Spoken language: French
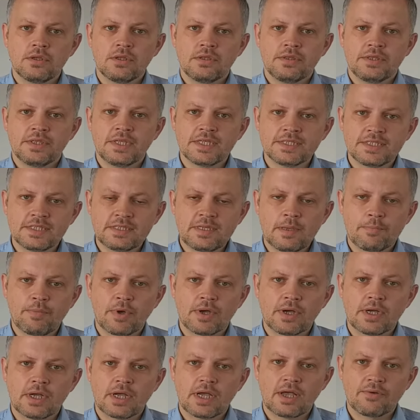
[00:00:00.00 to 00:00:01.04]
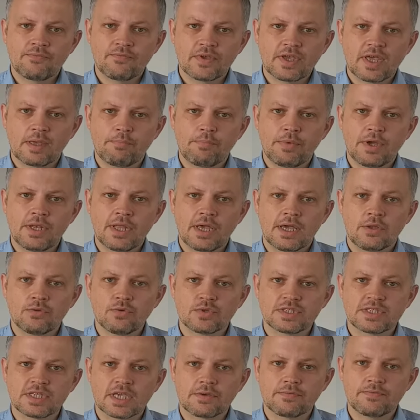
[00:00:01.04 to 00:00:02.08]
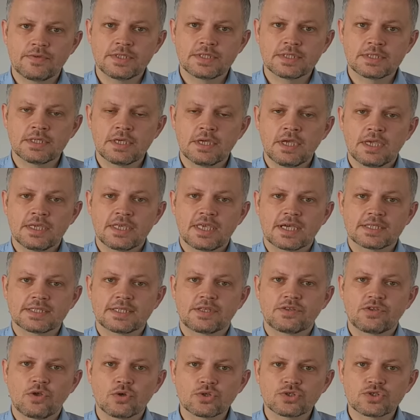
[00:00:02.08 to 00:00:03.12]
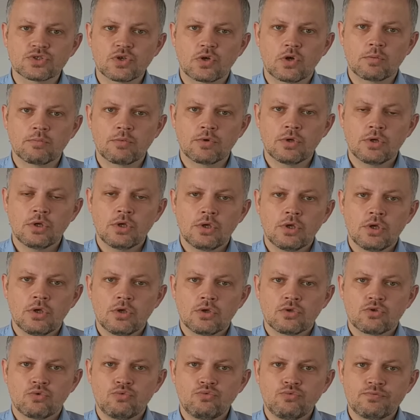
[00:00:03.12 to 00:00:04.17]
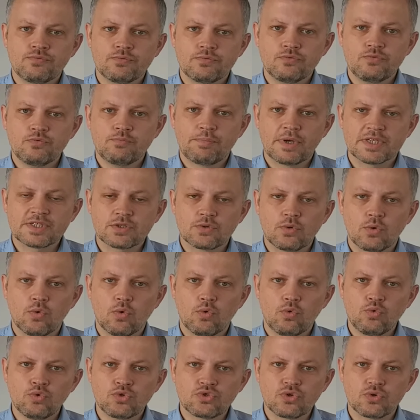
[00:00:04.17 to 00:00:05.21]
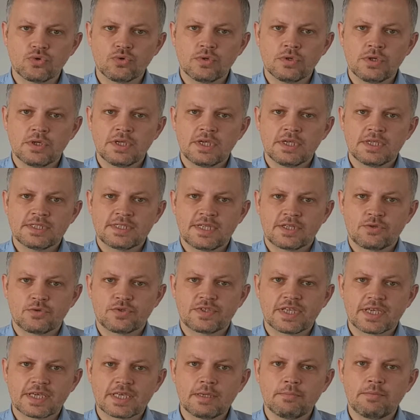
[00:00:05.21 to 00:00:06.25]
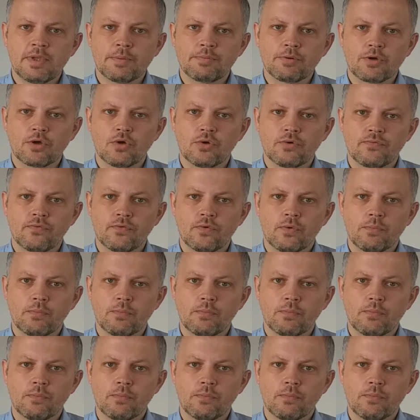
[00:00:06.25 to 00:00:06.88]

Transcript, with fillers: N'hésitez pas à faire appel à nos services, car c'est ensemble que nous passerons outre cette terrible épreuve.